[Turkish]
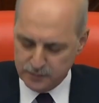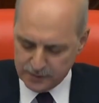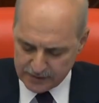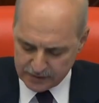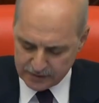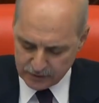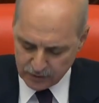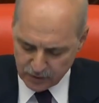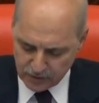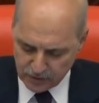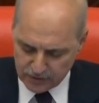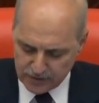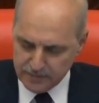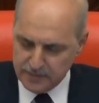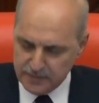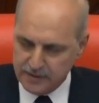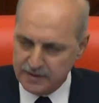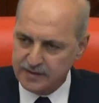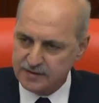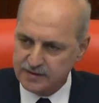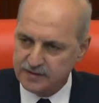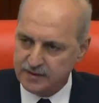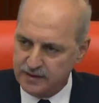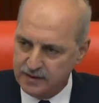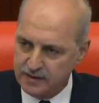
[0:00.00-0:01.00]
gündemine
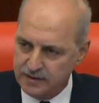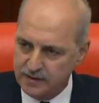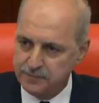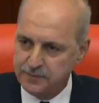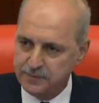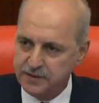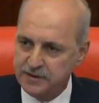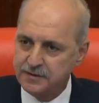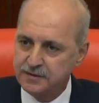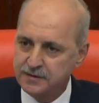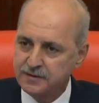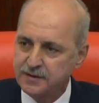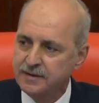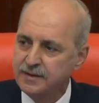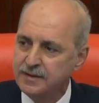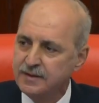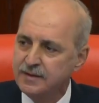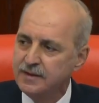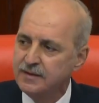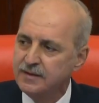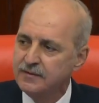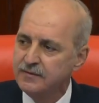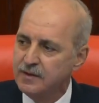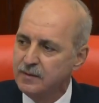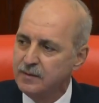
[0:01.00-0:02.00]
sahiptir
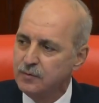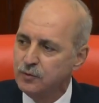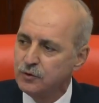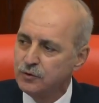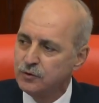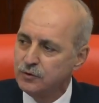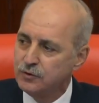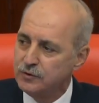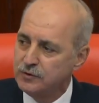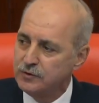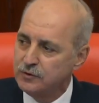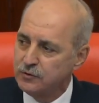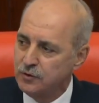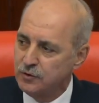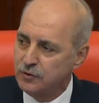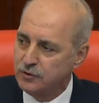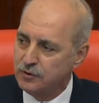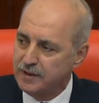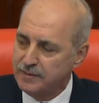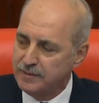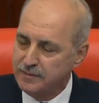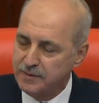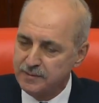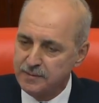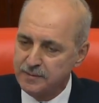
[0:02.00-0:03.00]
ve bu
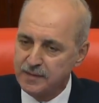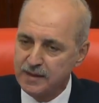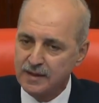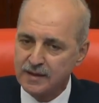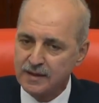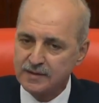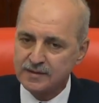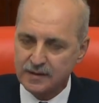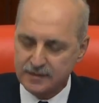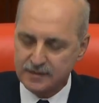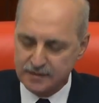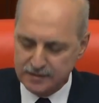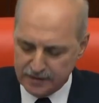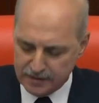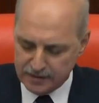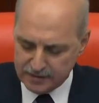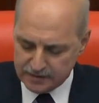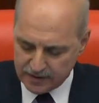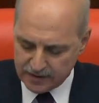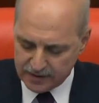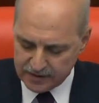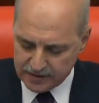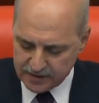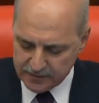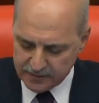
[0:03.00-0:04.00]
gündemi millet adına
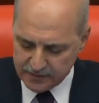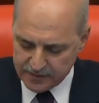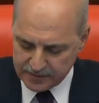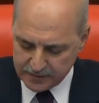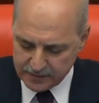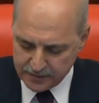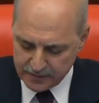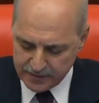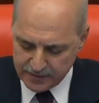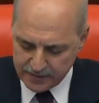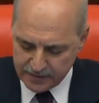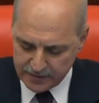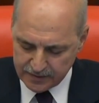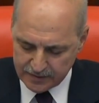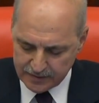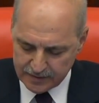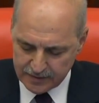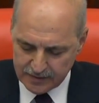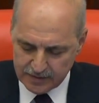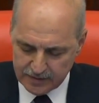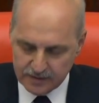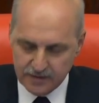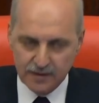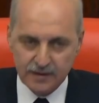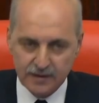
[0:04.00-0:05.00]
takip etmeye
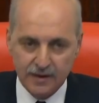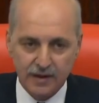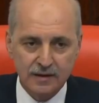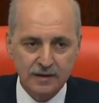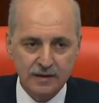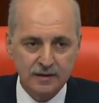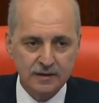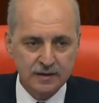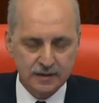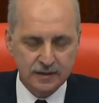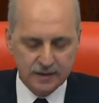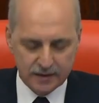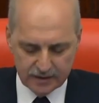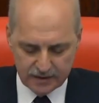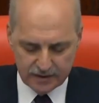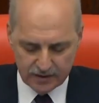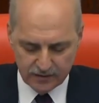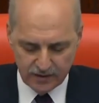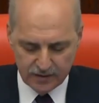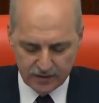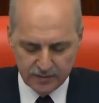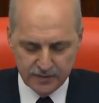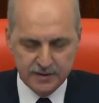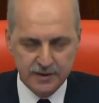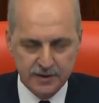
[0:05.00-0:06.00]
kararlılıkla
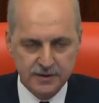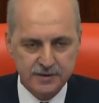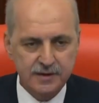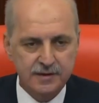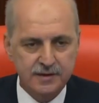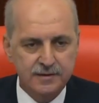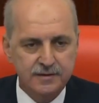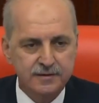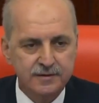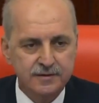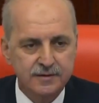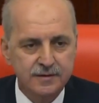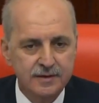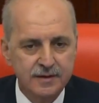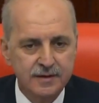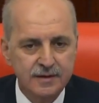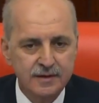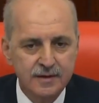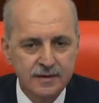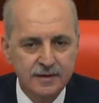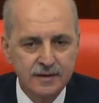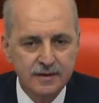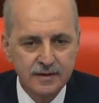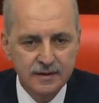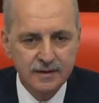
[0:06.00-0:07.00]
devam edecektir.
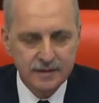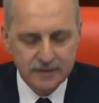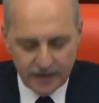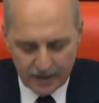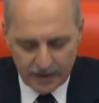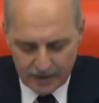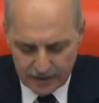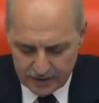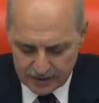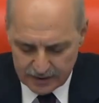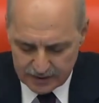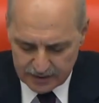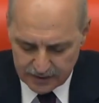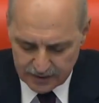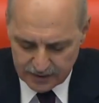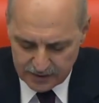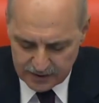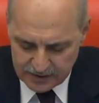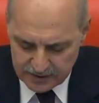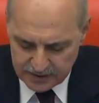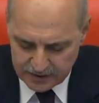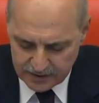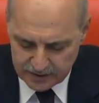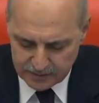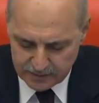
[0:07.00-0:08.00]
Değerli
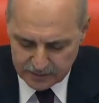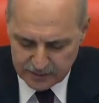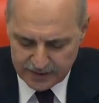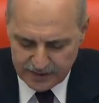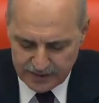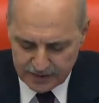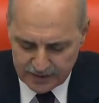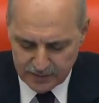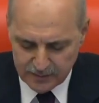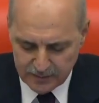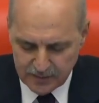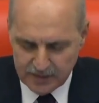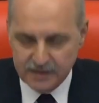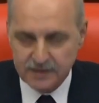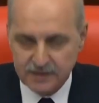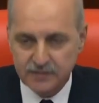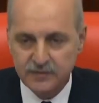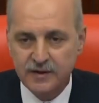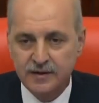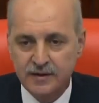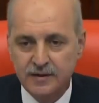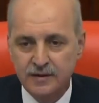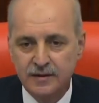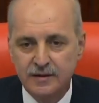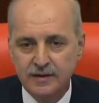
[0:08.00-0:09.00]
arkadaşlarım, değerli
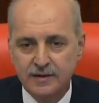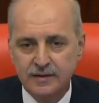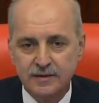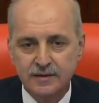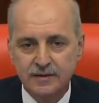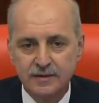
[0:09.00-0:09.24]
milletvekilleri,